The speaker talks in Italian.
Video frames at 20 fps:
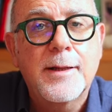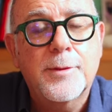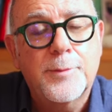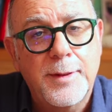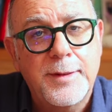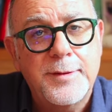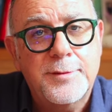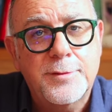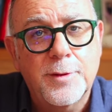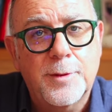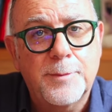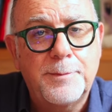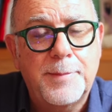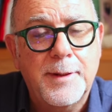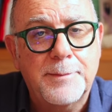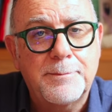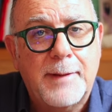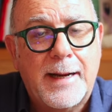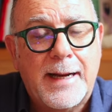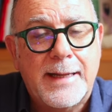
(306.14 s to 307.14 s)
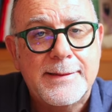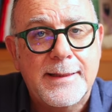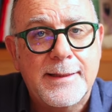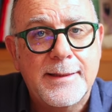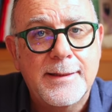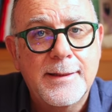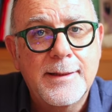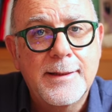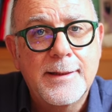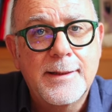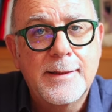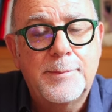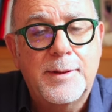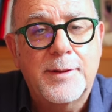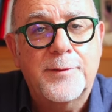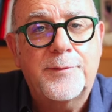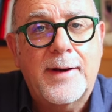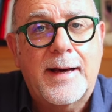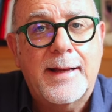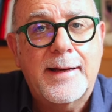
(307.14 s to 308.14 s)
questo per Biden
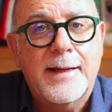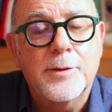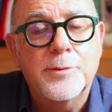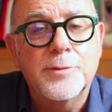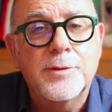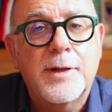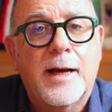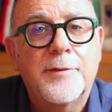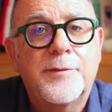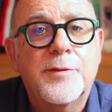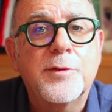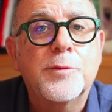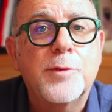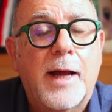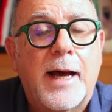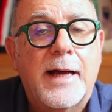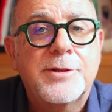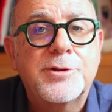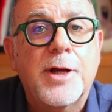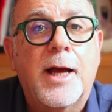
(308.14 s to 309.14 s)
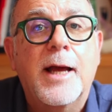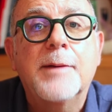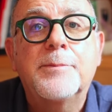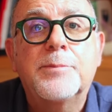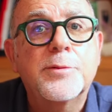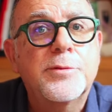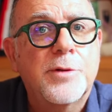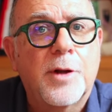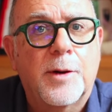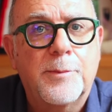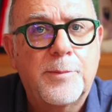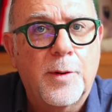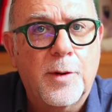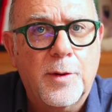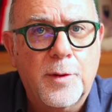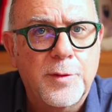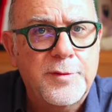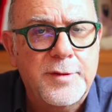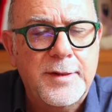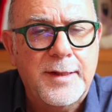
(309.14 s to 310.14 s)
per fare una figuraccia e purtroppo
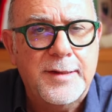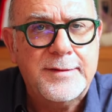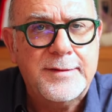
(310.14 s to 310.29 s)
così è